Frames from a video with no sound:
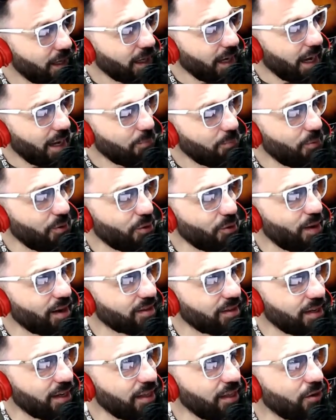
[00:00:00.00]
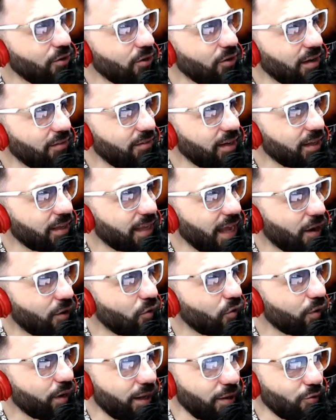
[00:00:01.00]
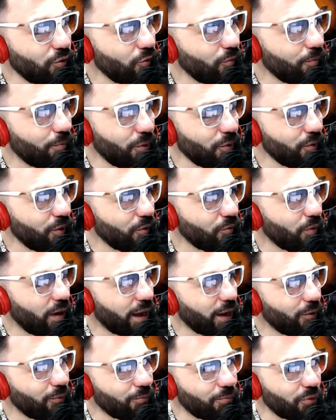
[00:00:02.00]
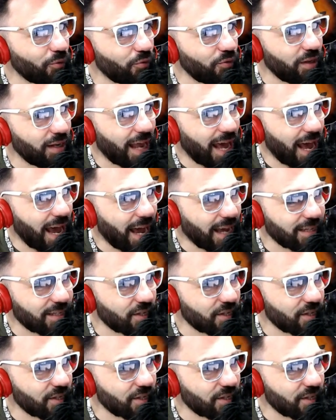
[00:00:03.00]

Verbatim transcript: E poi guardi, le dico la verità, correndo un po' di qua e un po' di là,